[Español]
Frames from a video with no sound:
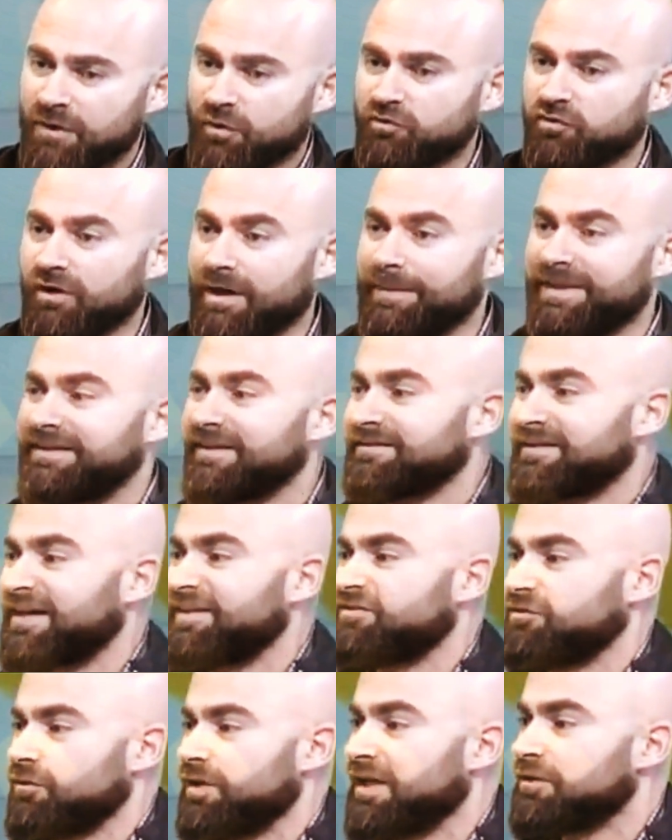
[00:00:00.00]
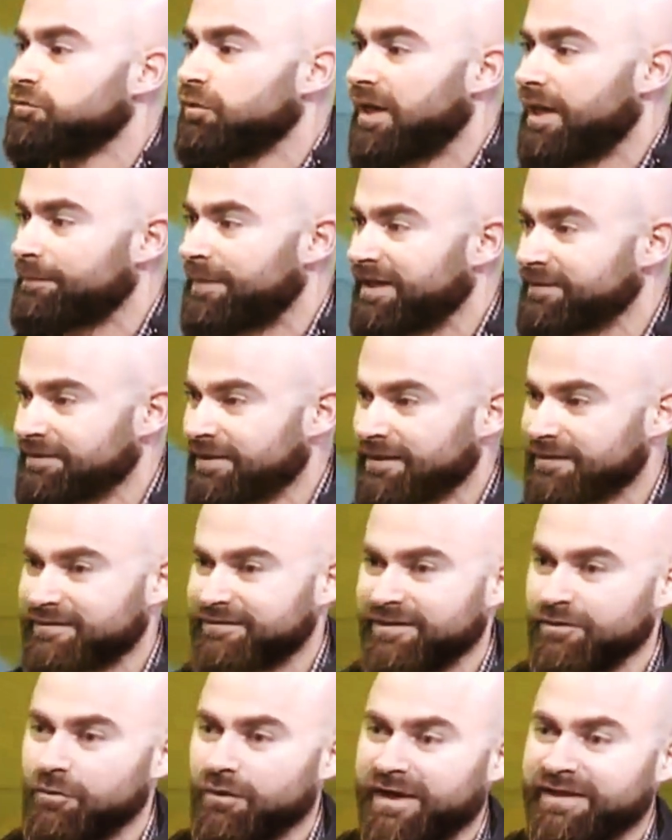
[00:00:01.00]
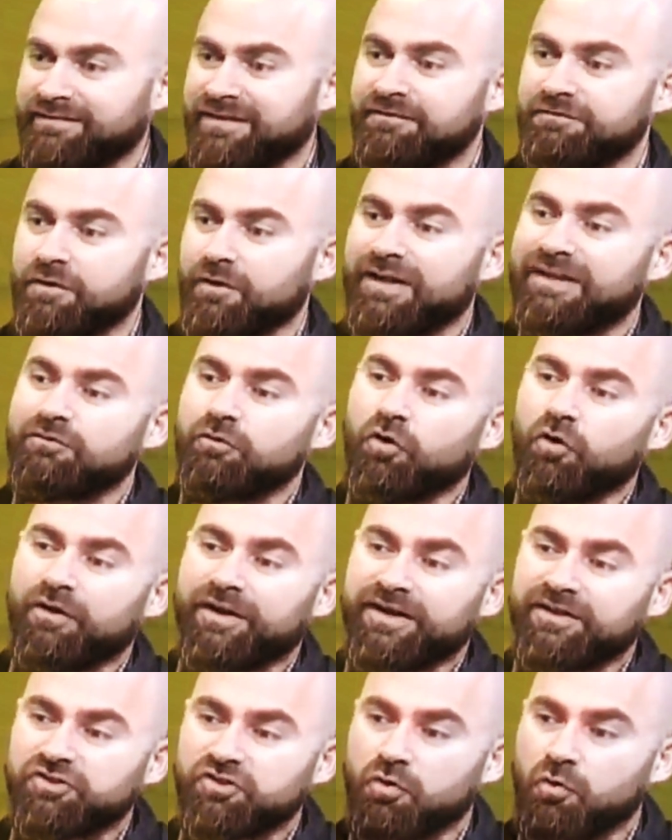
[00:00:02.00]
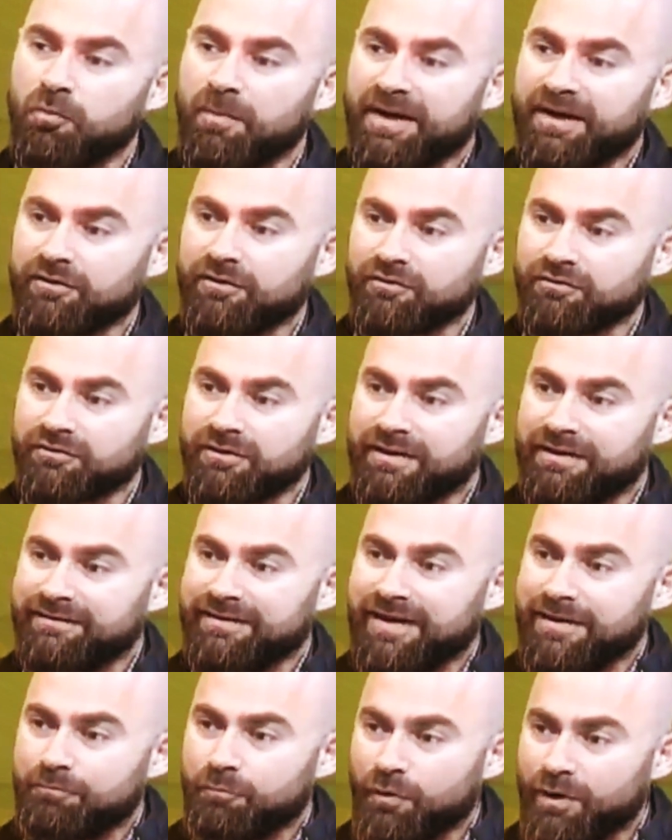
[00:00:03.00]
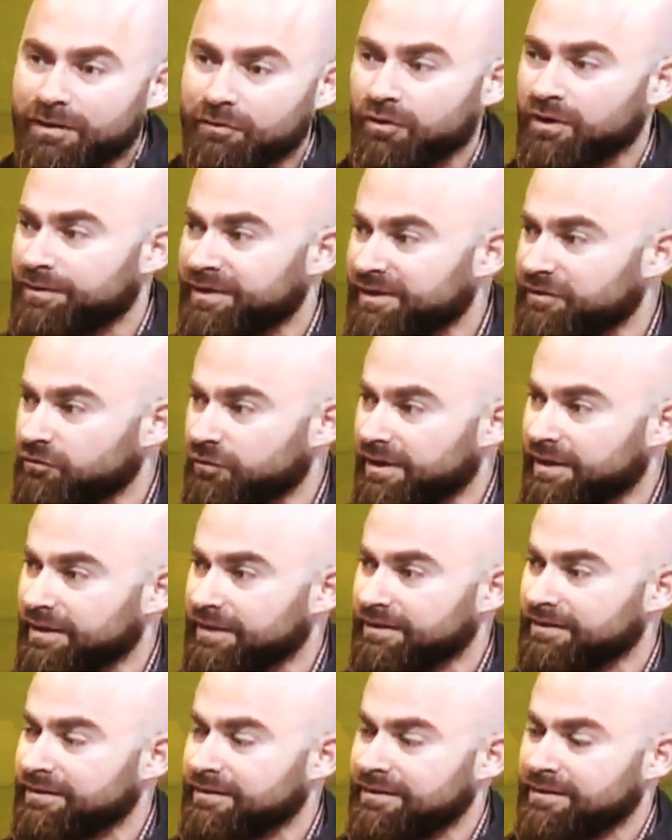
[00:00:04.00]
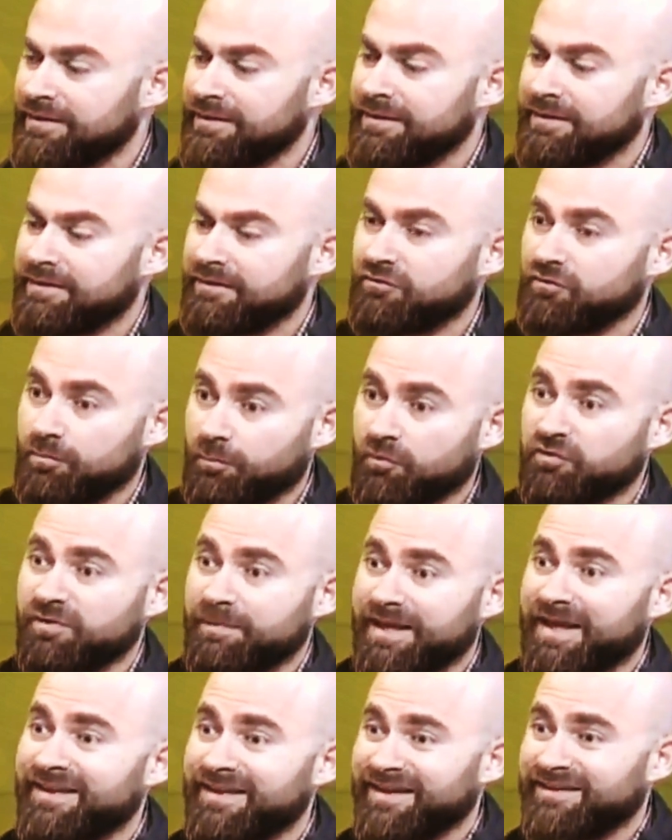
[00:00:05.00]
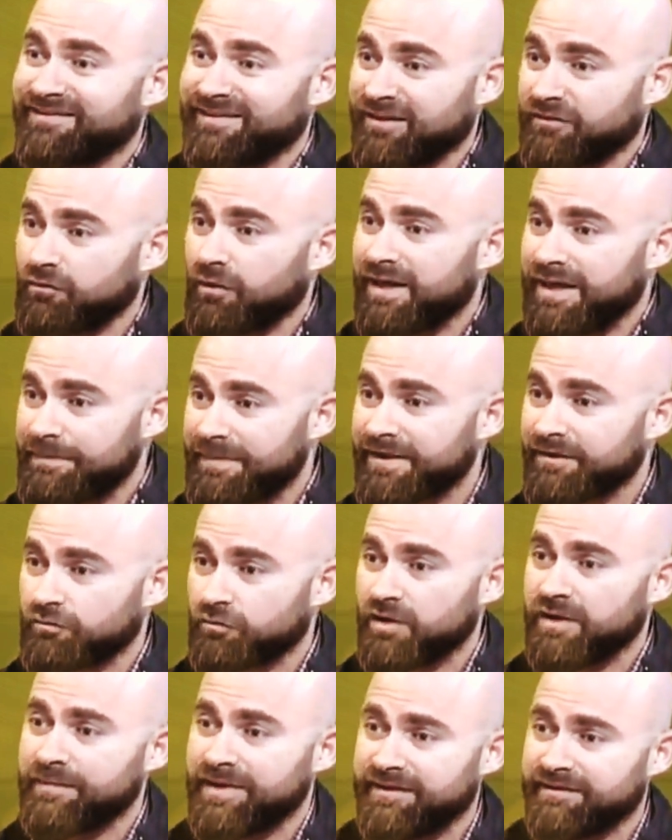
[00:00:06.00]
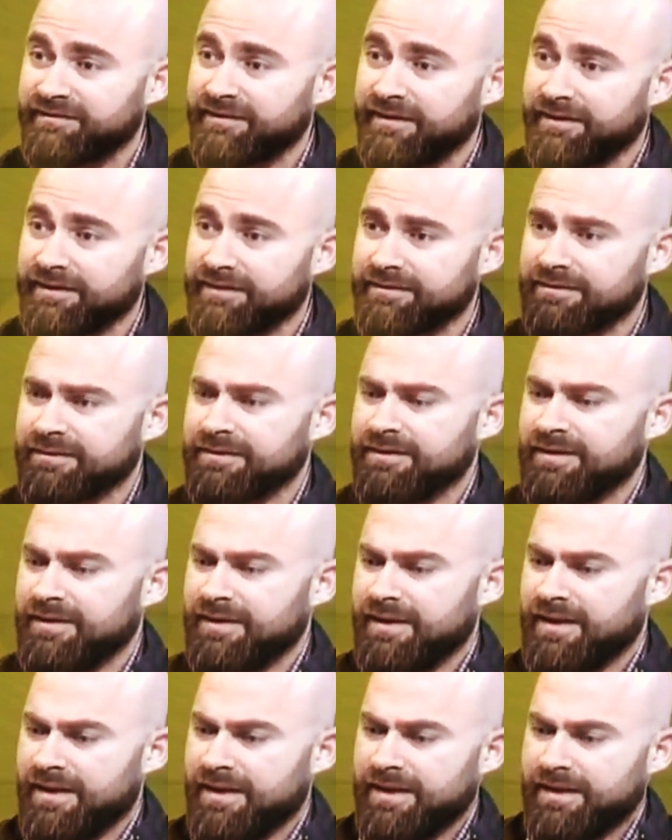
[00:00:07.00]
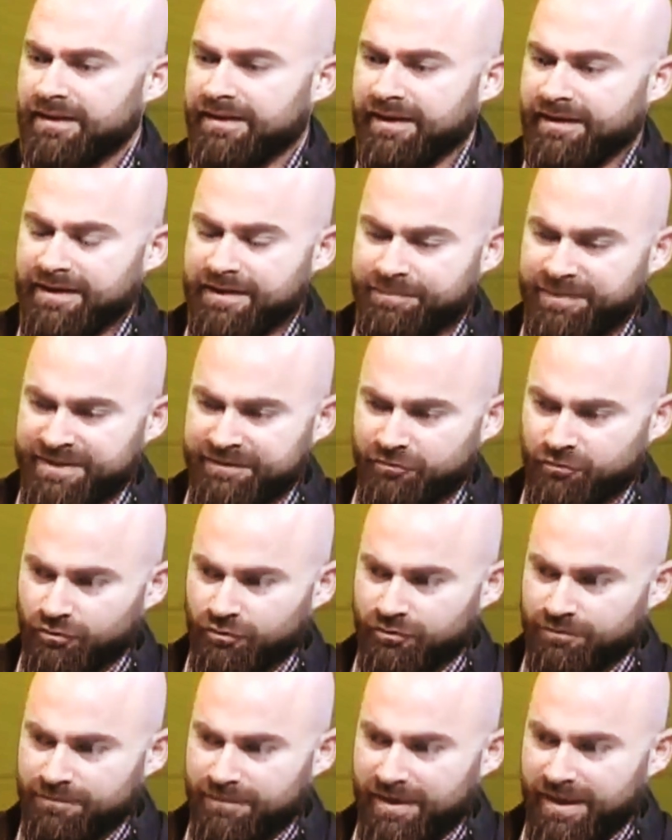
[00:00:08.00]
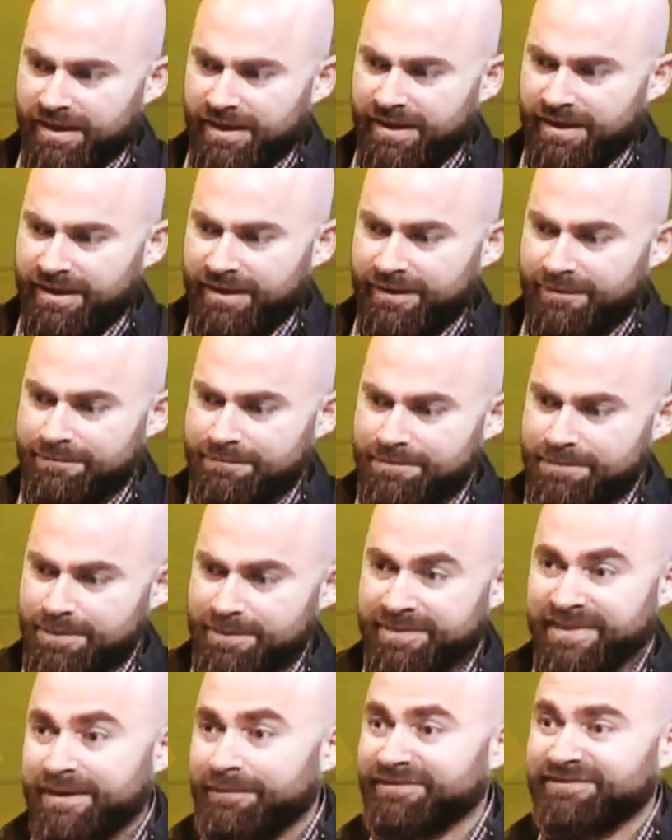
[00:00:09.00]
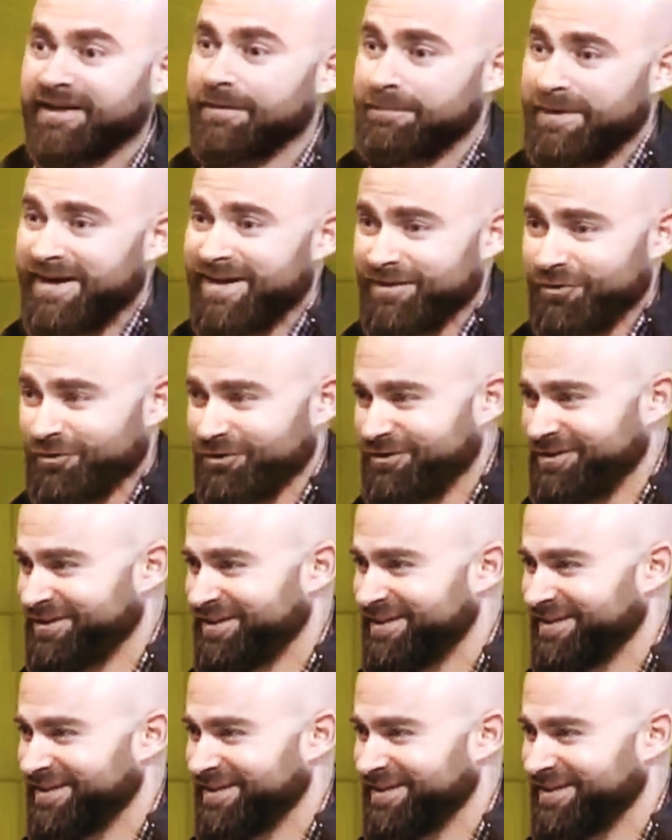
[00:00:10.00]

no solamente traicionando a la patria, sino que están violando los derechos humanos del pueblo de Venezuela, su posibilidad de acceso a alimentos y medicina, que repito, ah, debe ser penado.